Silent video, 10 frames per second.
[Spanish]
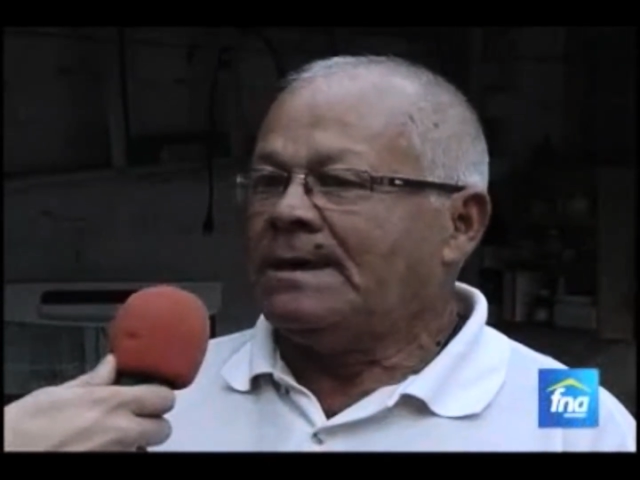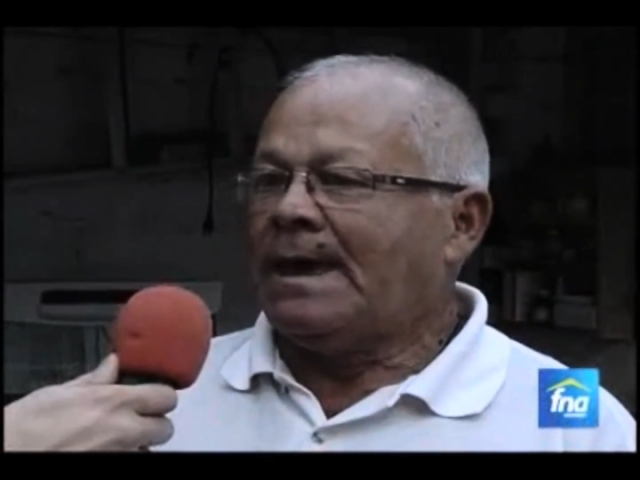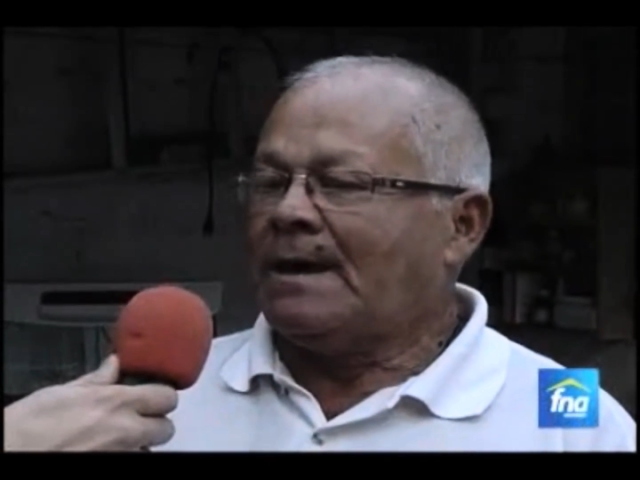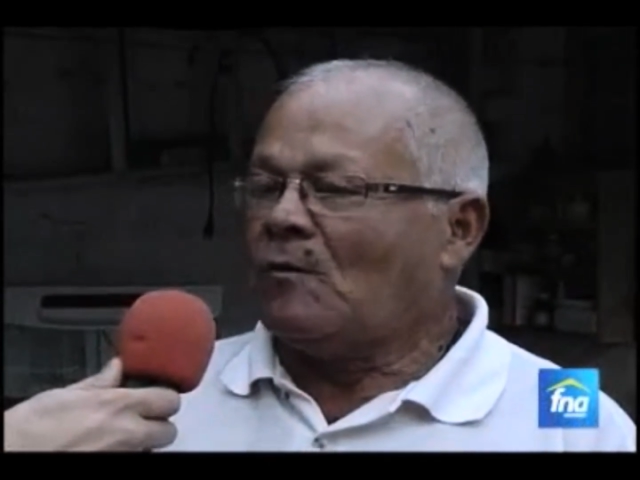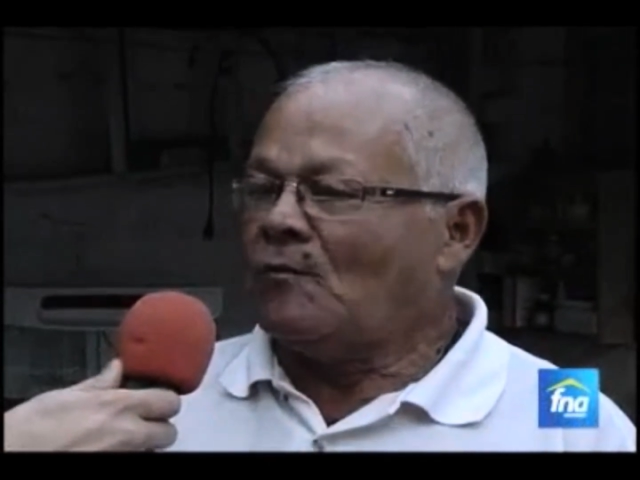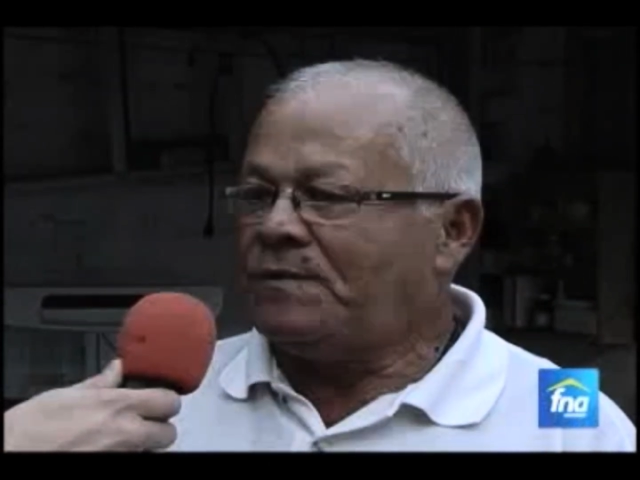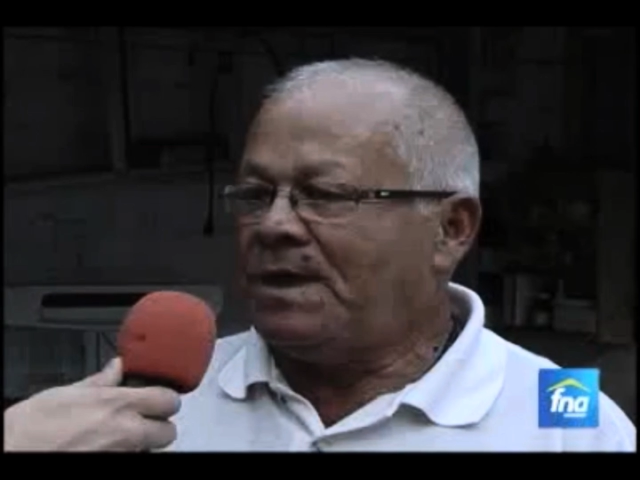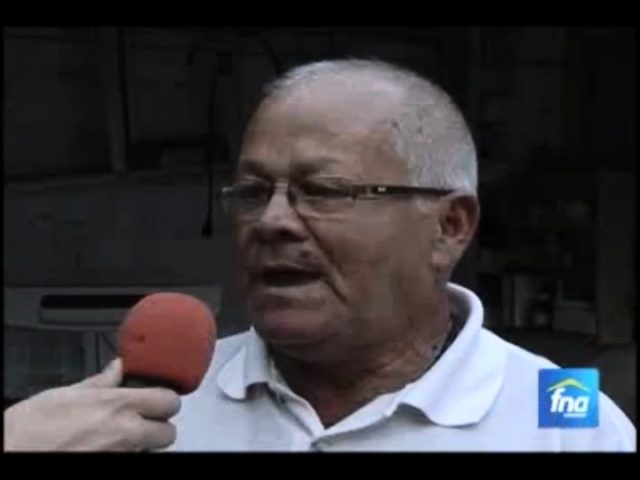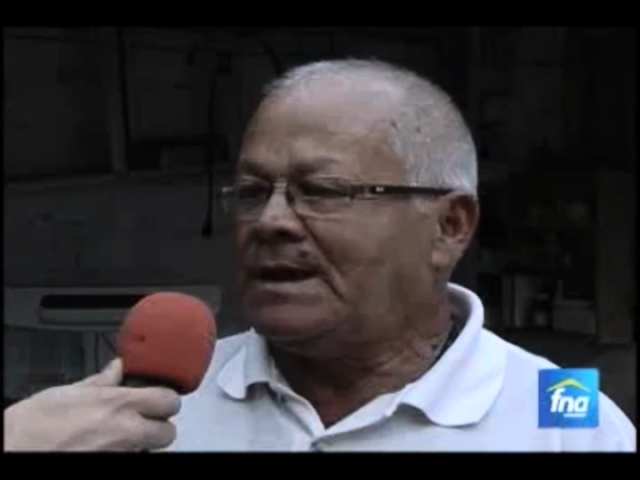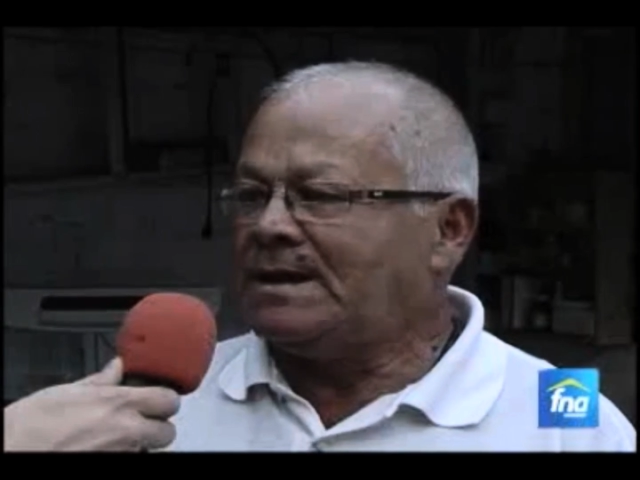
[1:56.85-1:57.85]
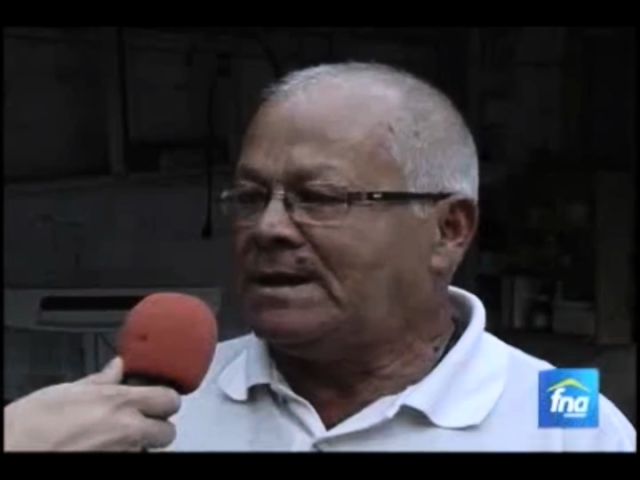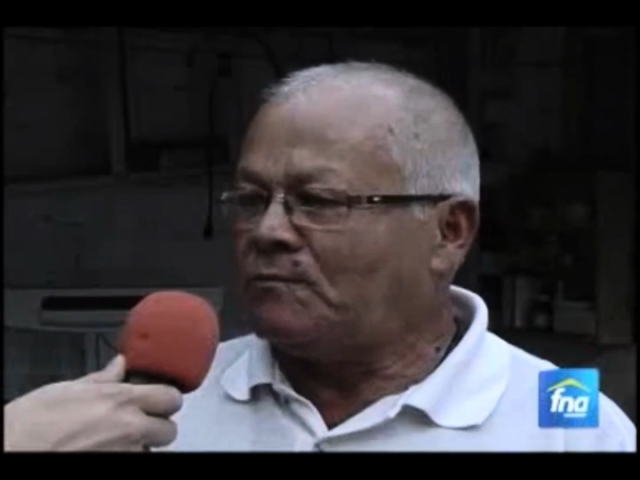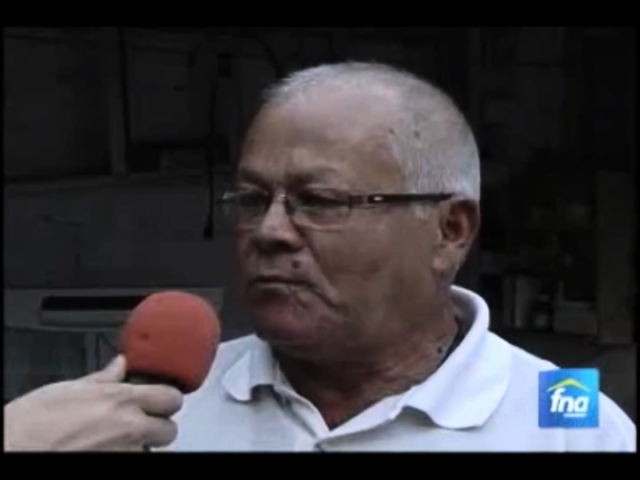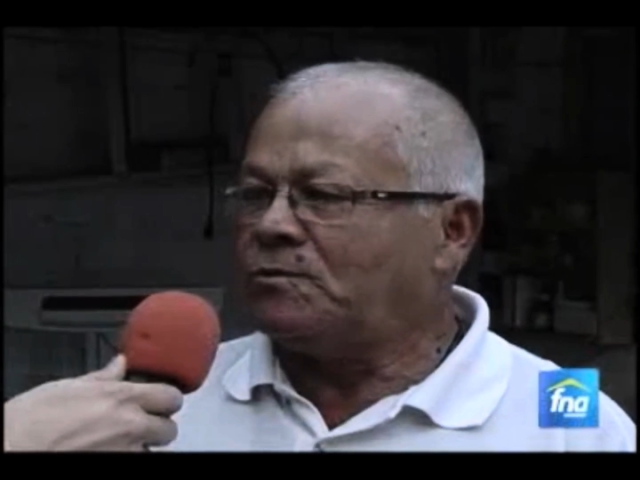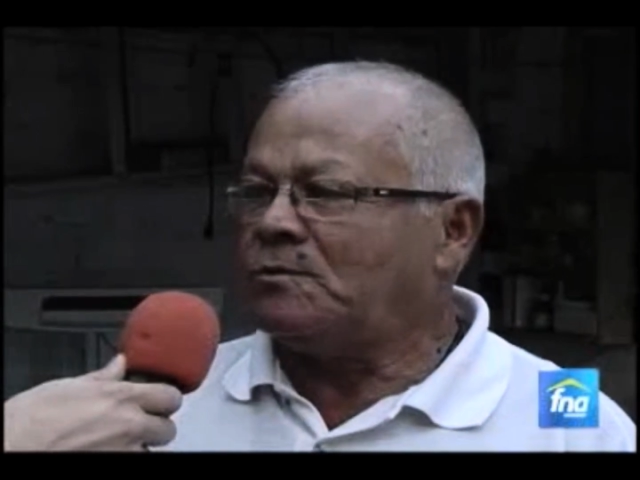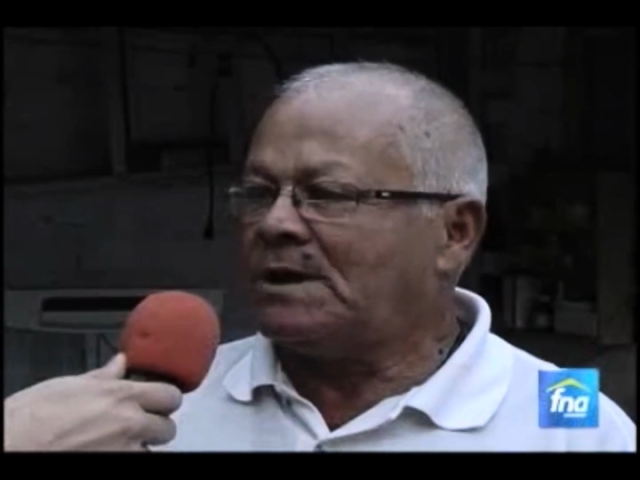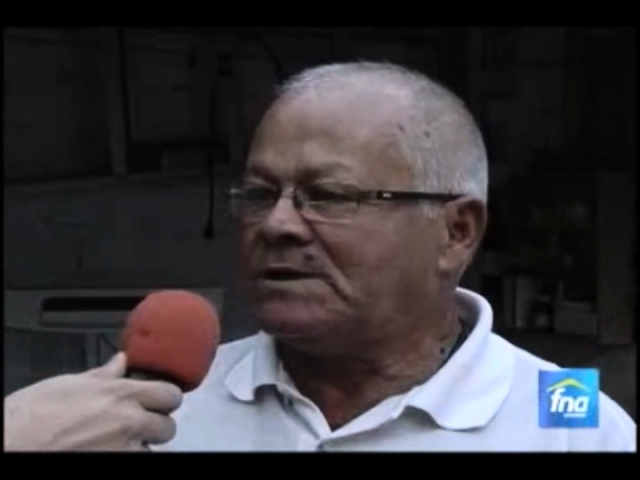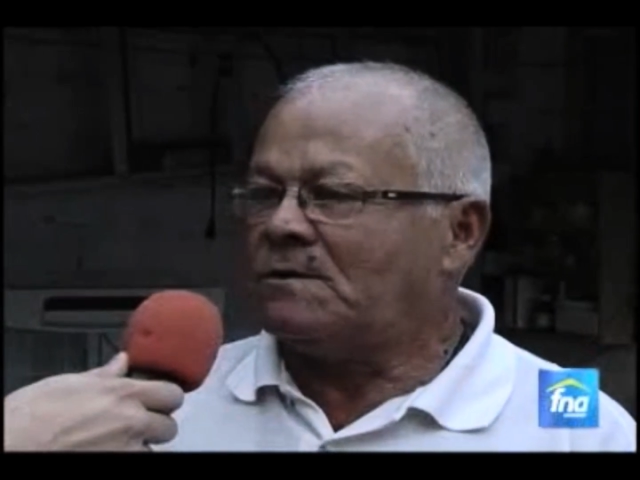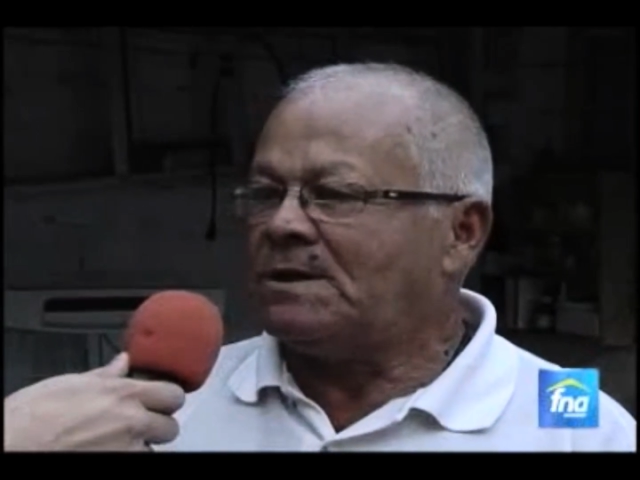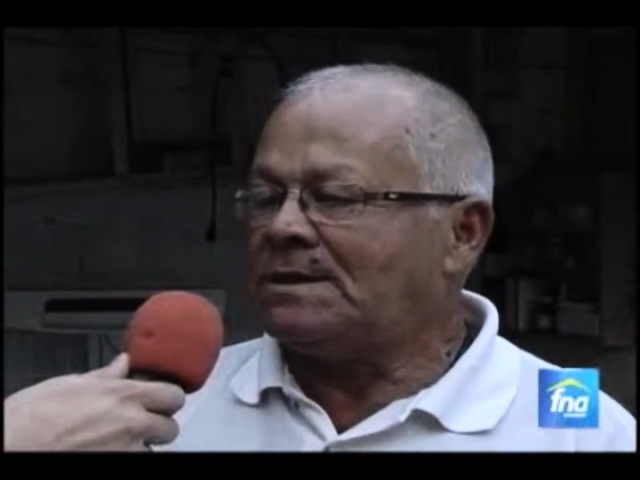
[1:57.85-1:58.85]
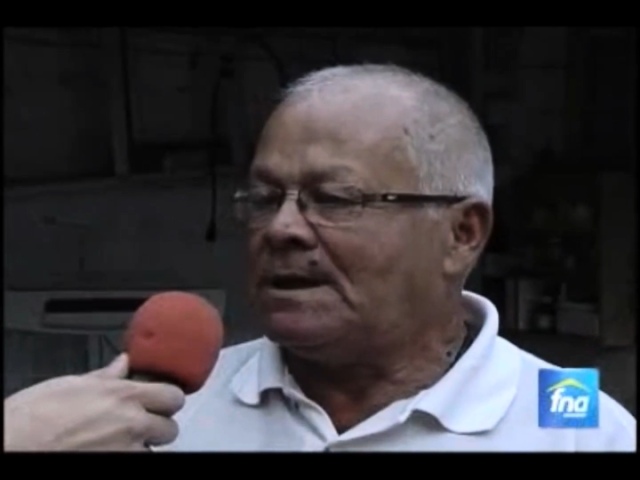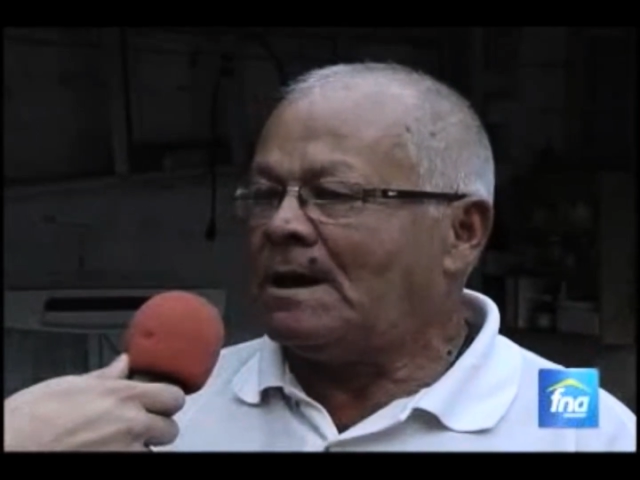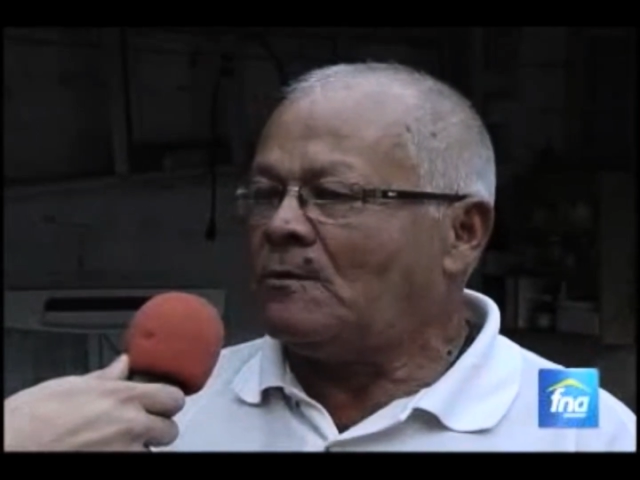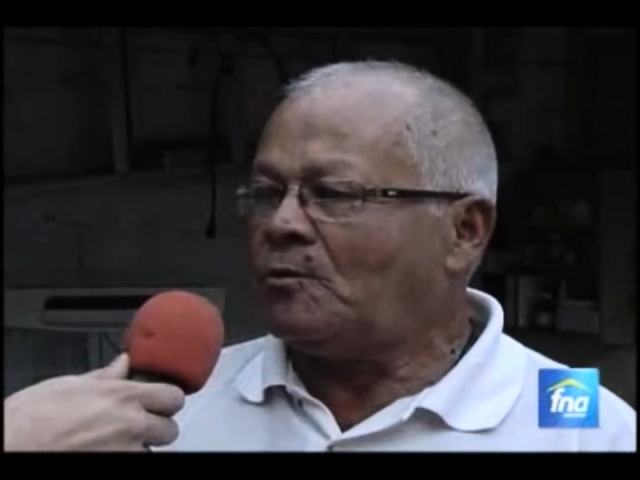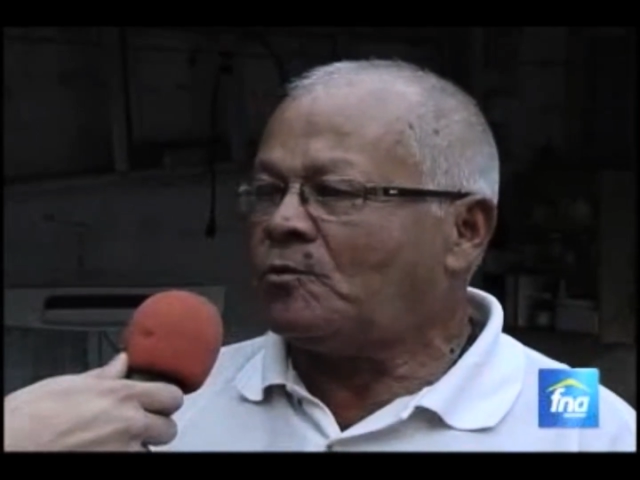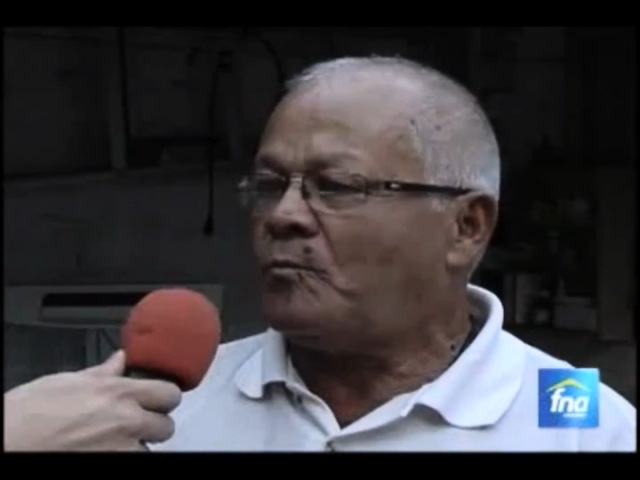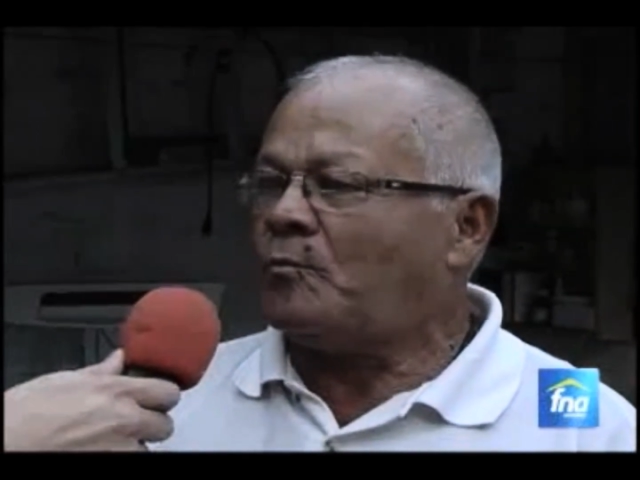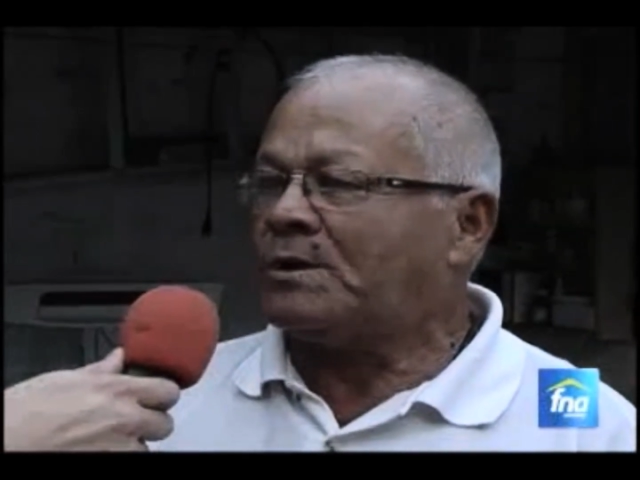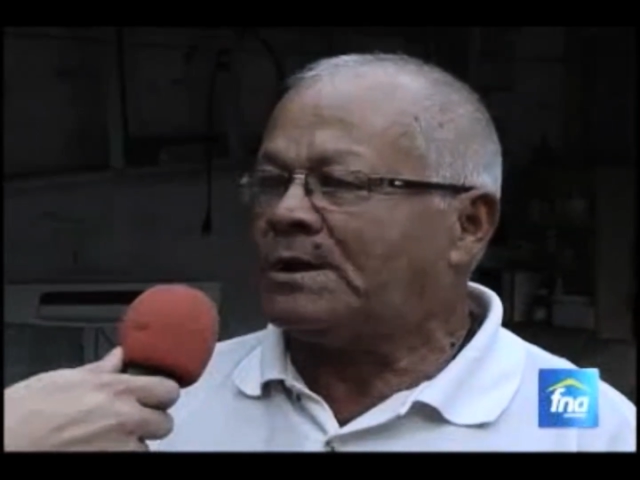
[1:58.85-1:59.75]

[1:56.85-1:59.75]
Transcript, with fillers: que confíen en el Fondo Nacional del Ahorro,